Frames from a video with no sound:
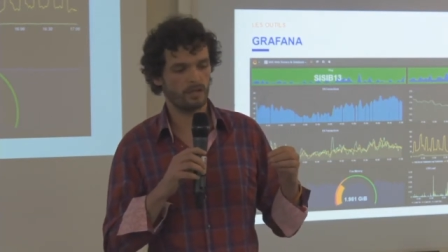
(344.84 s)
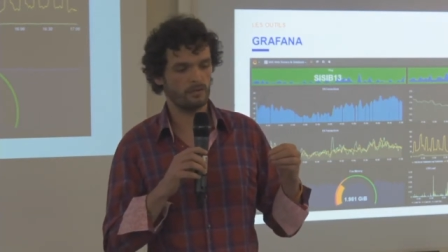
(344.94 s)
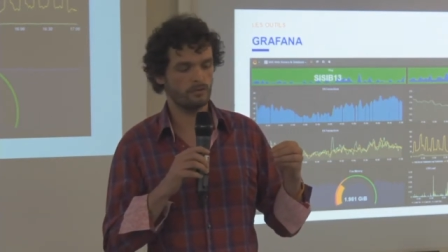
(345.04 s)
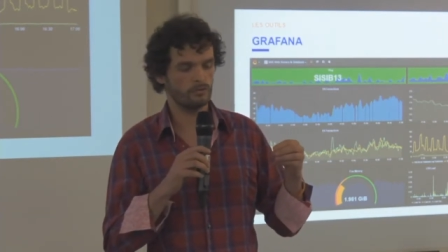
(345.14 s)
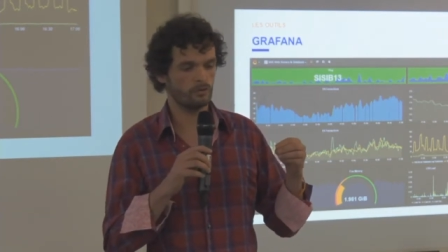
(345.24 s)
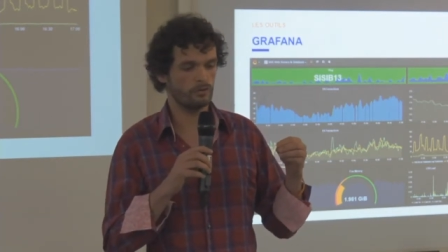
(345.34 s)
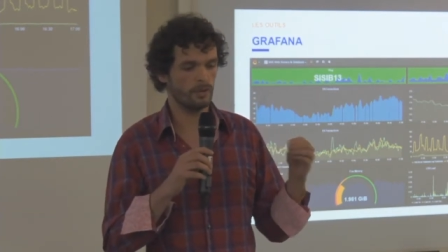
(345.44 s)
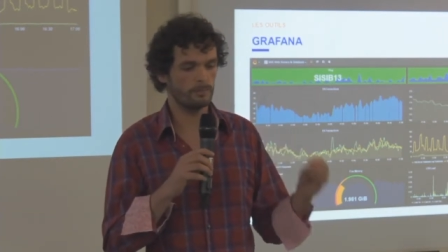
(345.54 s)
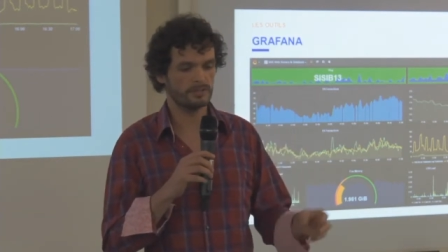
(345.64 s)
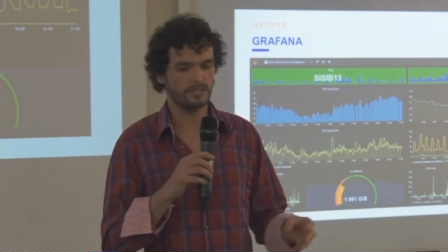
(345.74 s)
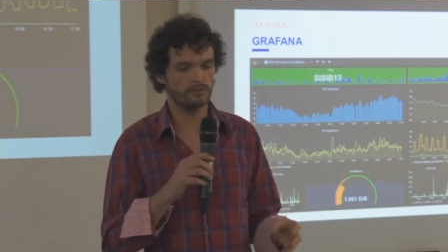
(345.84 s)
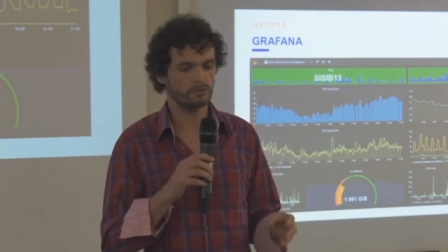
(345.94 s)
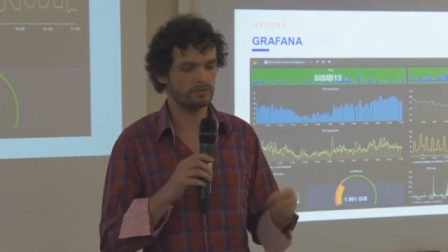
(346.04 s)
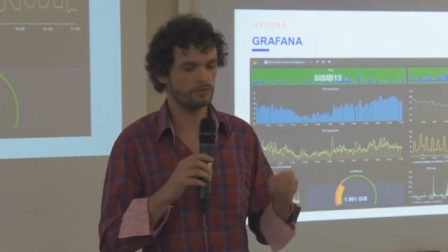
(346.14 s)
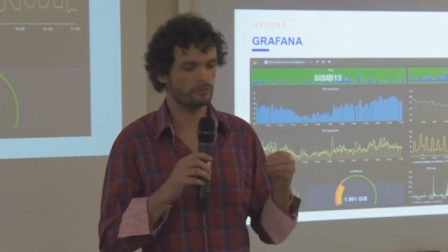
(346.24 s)
une
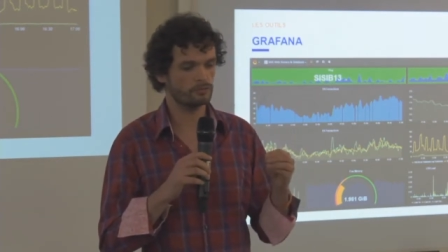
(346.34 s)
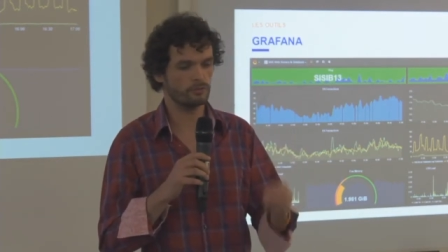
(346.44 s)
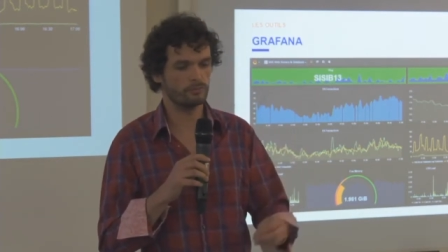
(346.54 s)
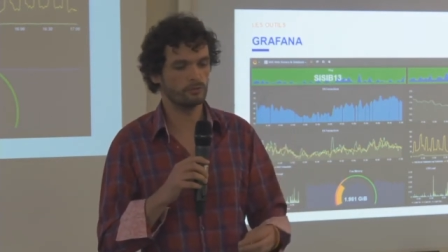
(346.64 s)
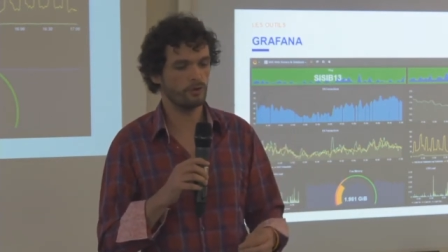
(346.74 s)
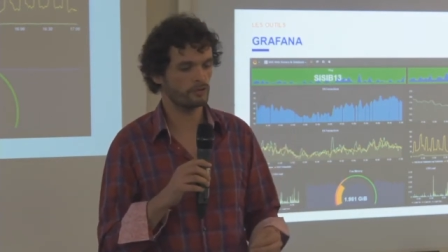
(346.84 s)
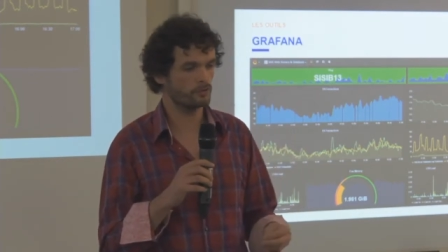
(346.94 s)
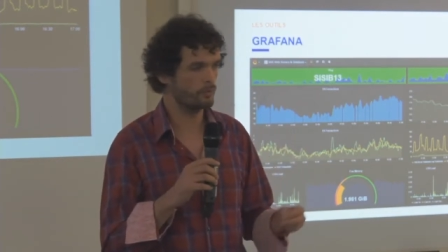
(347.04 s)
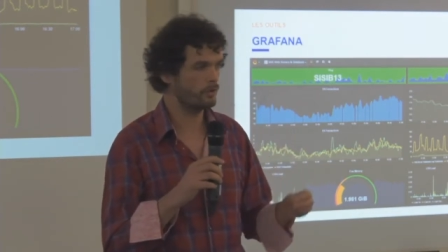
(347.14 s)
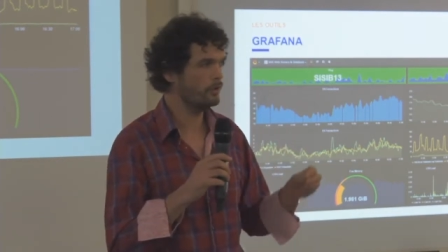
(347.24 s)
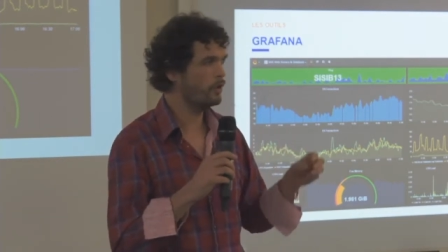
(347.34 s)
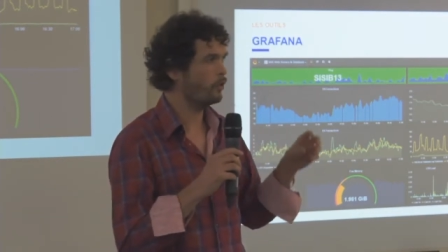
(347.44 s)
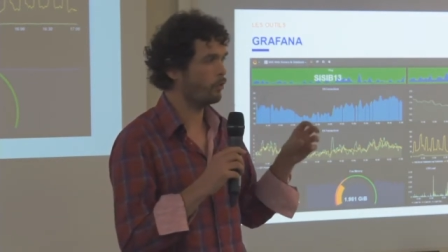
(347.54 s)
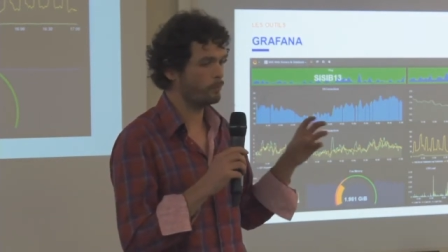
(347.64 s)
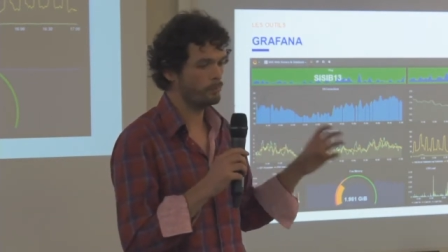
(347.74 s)
application qui ne fonctionne plus correctement,
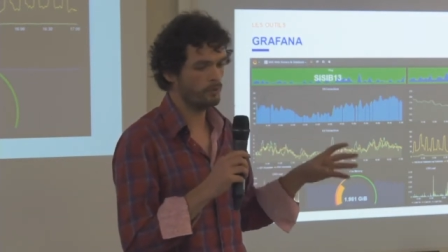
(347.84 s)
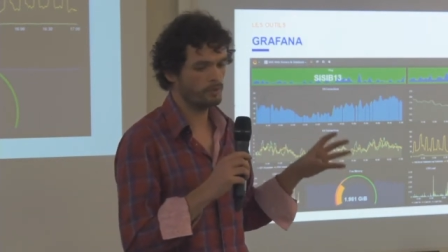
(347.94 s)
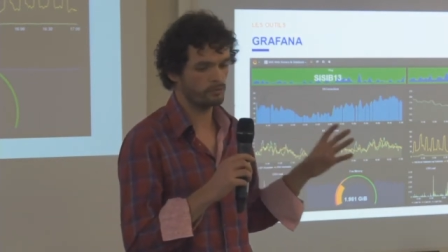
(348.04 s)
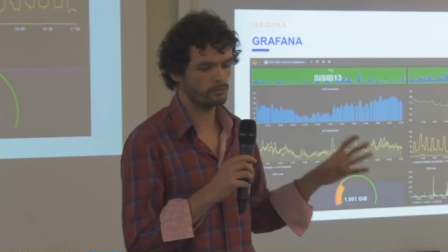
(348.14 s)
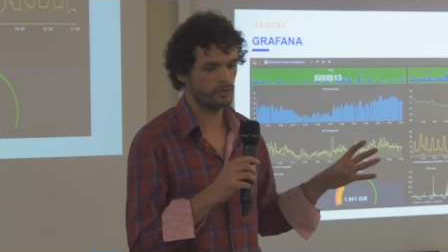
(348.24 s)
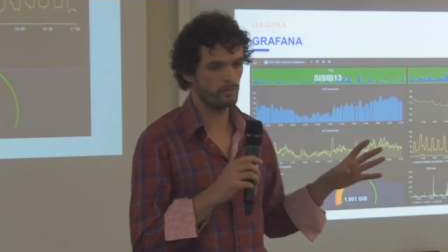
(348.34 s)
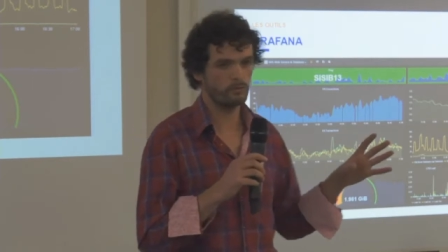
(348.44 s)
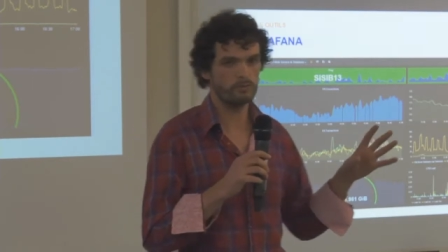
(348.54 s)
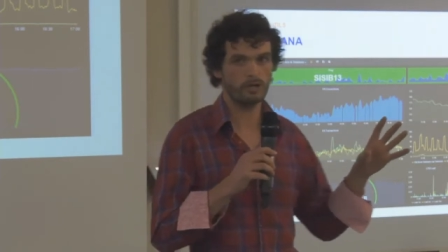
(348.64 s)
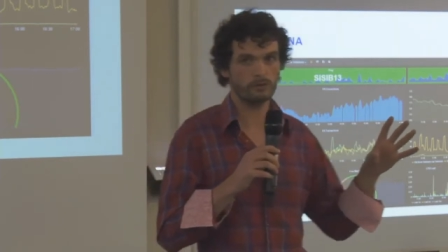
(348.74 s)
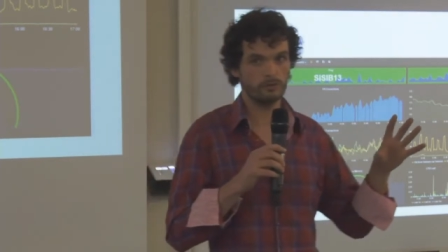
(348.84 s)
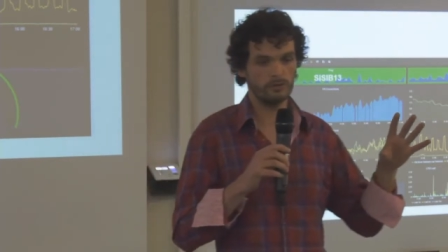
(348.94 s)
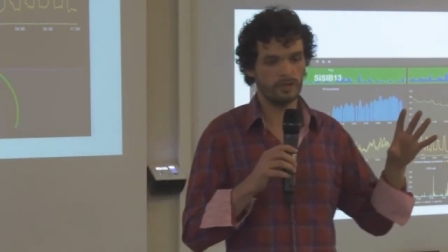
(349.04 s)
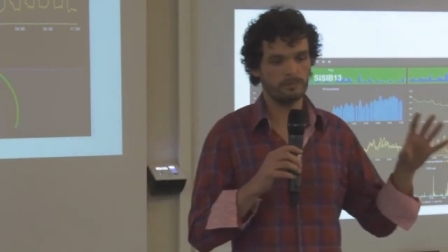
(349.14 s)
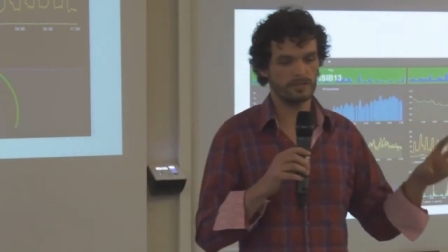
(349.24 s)
on peut éventuellement voir que
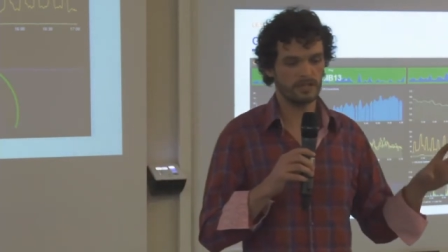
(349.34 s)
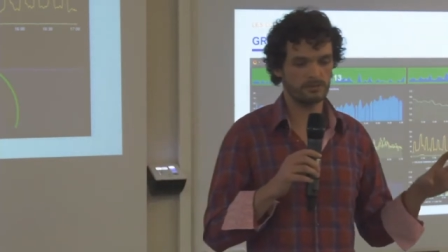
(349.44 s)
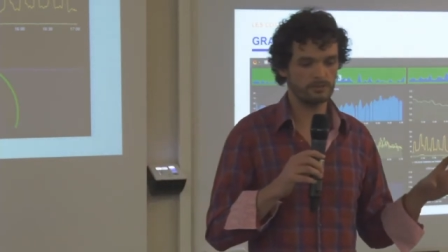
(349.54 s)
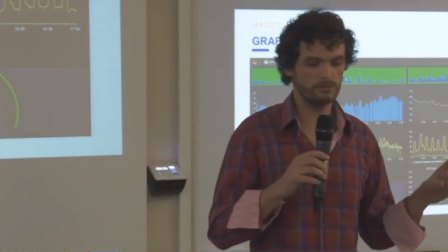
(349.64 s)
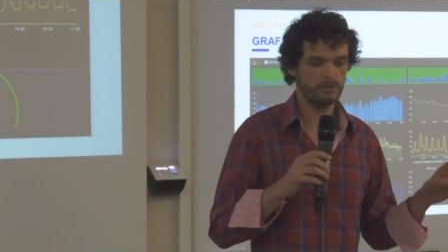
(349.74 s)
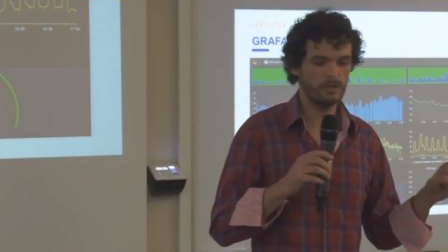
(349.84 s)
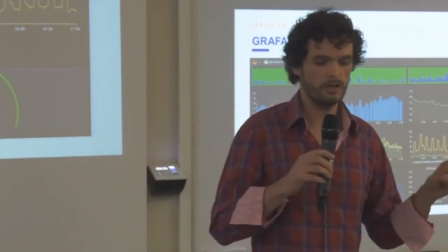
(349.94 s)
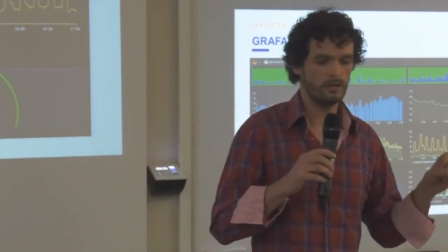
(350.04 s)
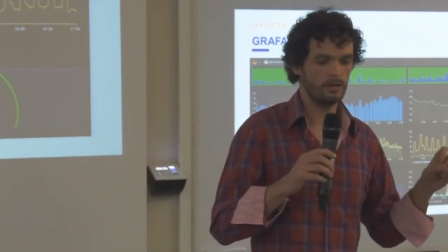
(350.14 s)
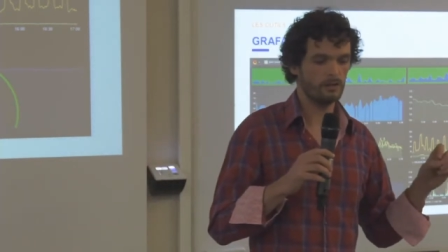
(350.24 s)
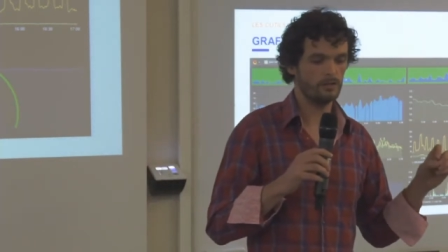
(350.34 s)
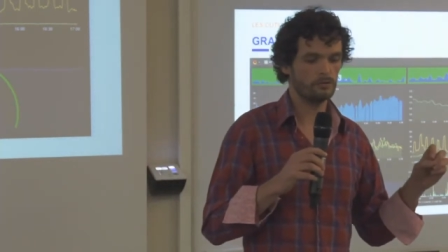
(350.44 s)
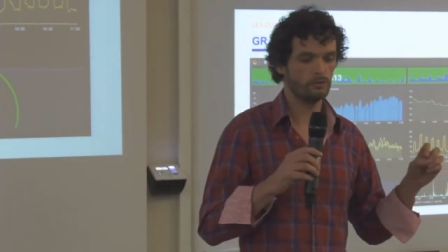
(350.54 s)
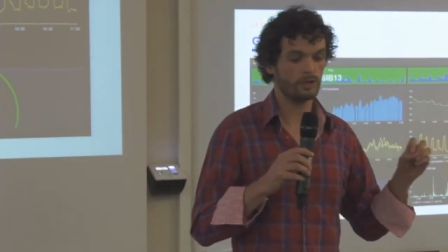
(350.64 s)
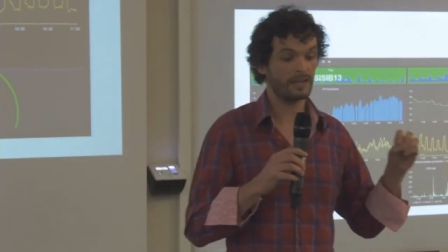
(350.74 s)
l'application euh,
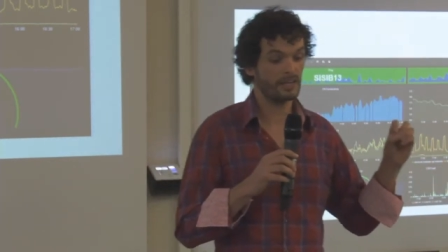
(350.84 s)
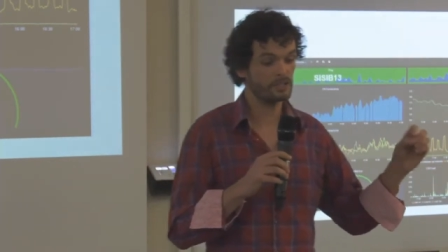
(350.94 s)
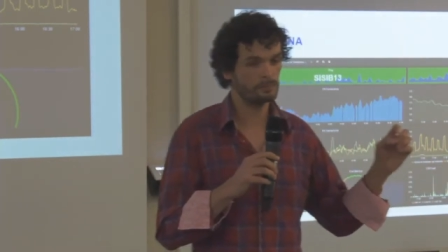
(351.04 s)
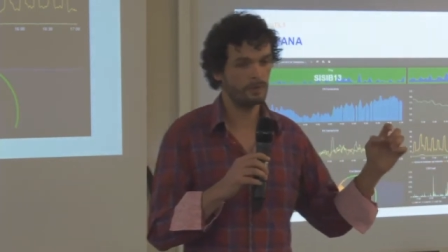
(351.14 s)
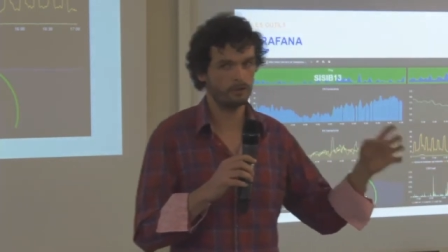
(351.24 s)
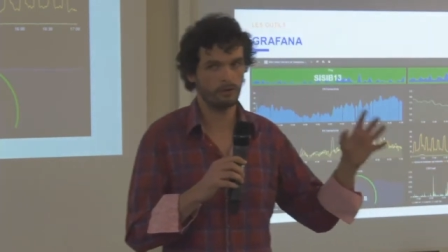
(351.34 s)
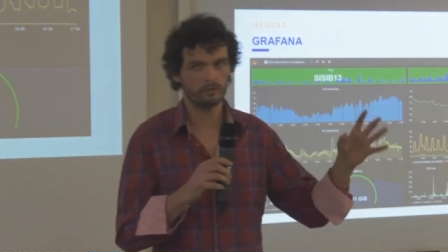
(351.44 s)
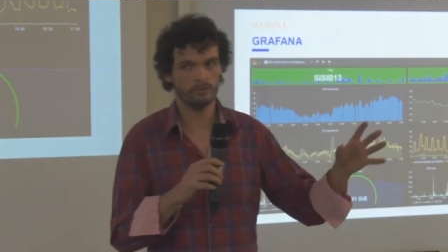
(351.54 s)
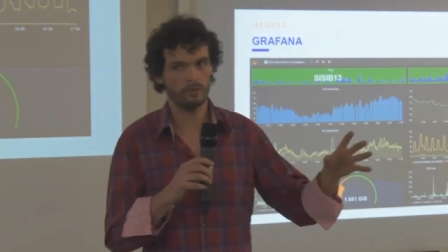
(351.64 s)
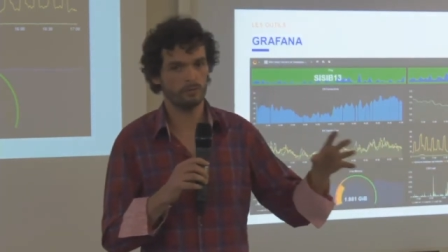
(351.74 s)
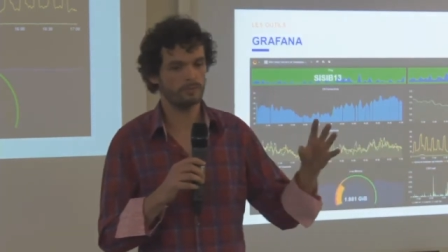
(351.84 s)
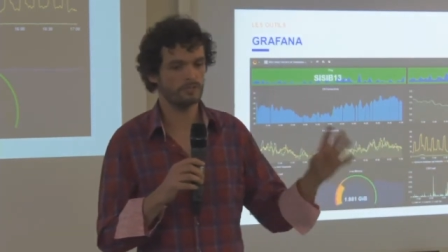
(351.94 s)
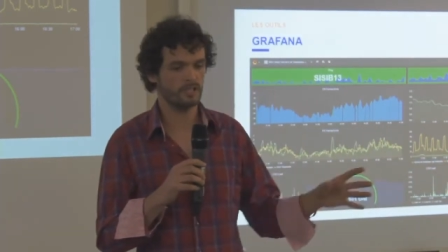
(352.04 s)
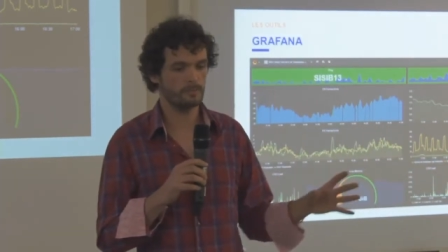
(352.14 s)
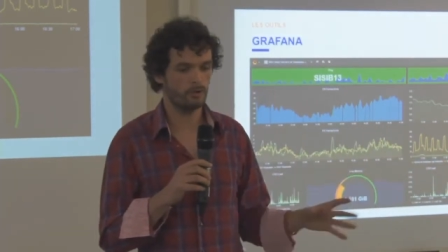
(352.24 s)
ne réagit pas correctement, même
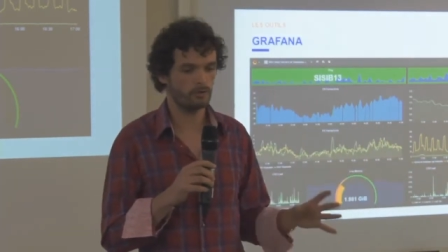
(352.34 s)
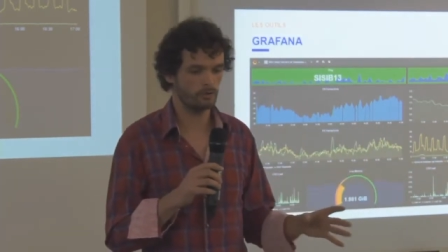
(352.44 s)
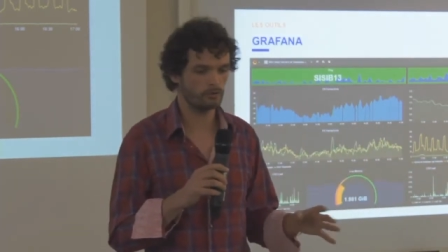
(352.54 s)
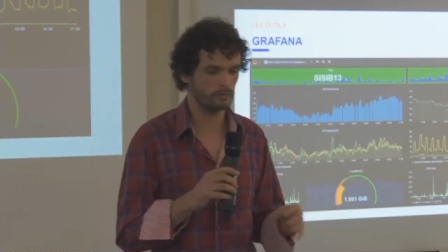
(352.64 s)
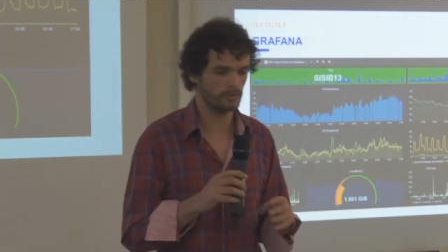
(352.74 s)
si elle n'est pas encore tombée,